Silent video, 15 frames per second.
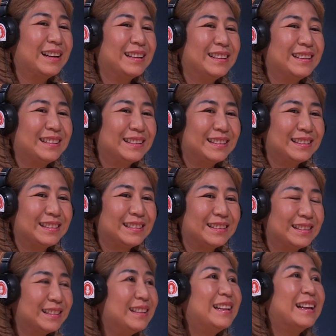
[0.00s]
คุณแม่ลองดูนะ
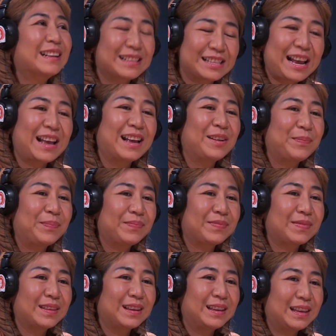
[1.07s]
เคลียร์ไหมแบ
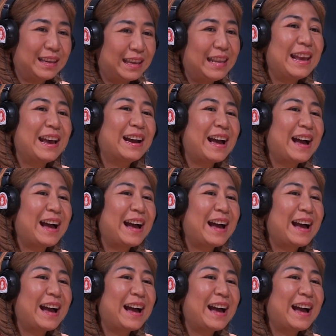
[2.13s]
บนี้เคลียร์